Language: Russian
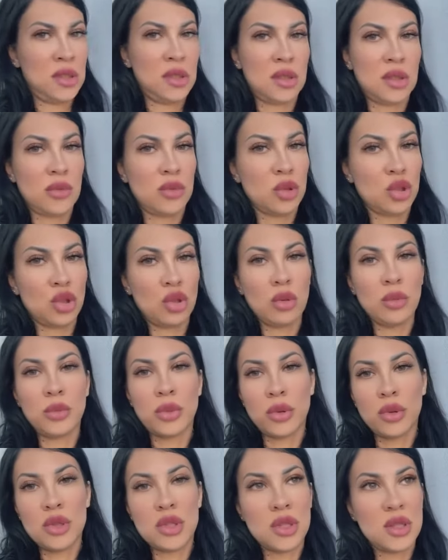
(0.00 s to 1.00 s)
из-за того, что он
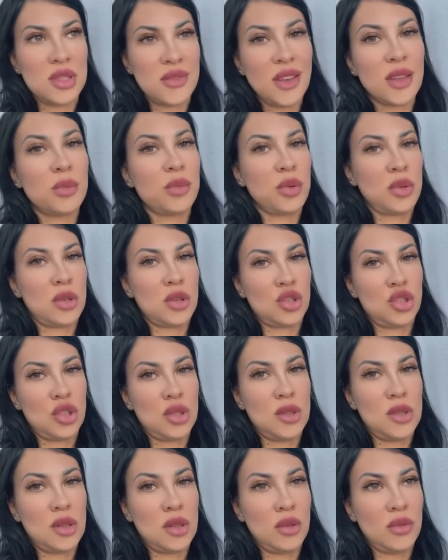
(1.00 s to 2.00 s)
просит свет, покажи
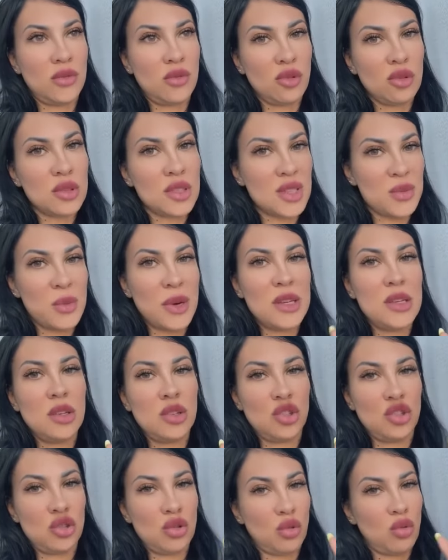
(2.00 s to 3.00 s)
телефон, с моих
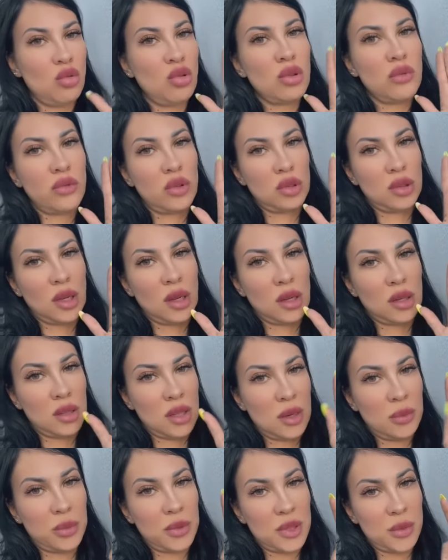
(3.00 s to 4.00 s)
же рук вот так,
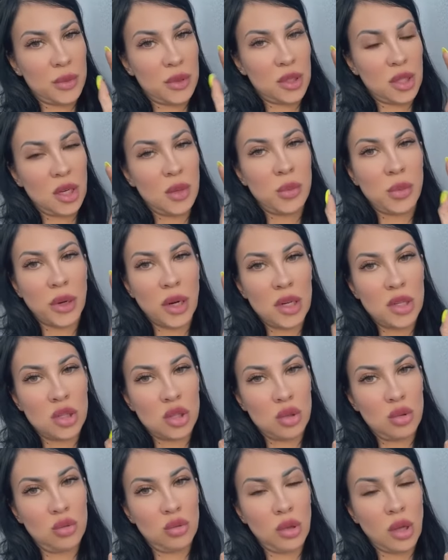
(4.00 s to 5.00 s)
на, посмотри,
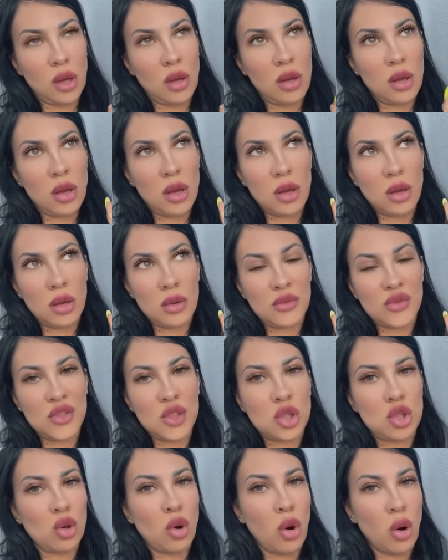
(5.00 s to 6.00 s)
пролистнула.
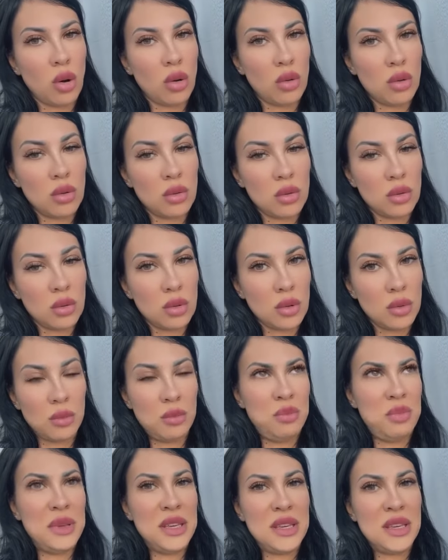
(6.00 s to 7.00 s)
Все.
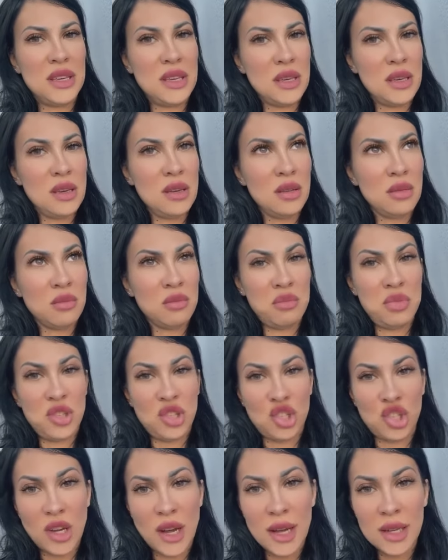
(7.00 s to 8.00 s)
Беги,
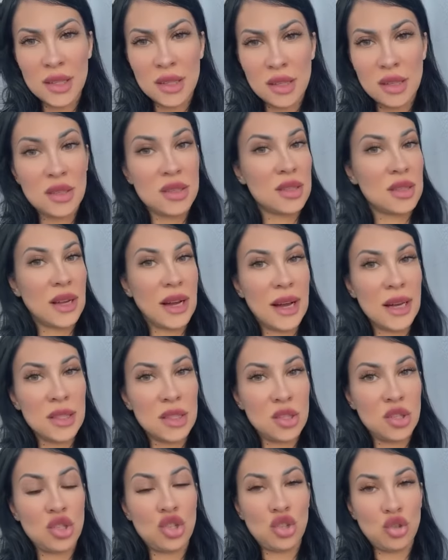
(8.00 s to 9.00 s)
бежать,
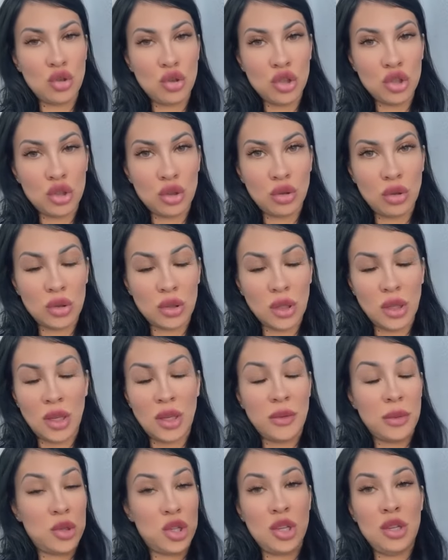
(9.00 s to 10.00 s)
искать еще что-то.
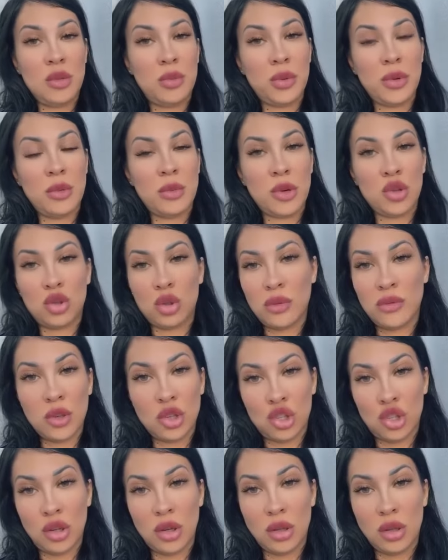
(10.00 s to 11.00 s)
Я вообще не понимаю, что в
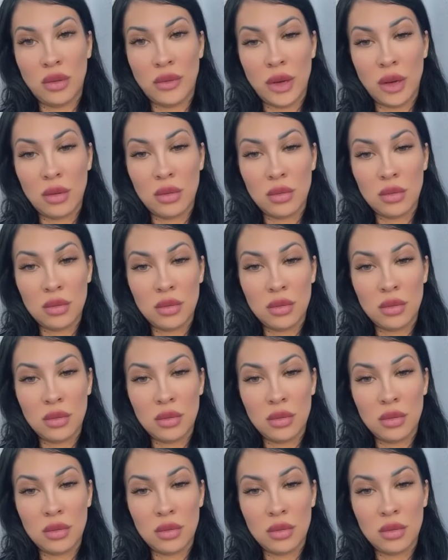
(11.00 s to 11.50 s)
вашей голове.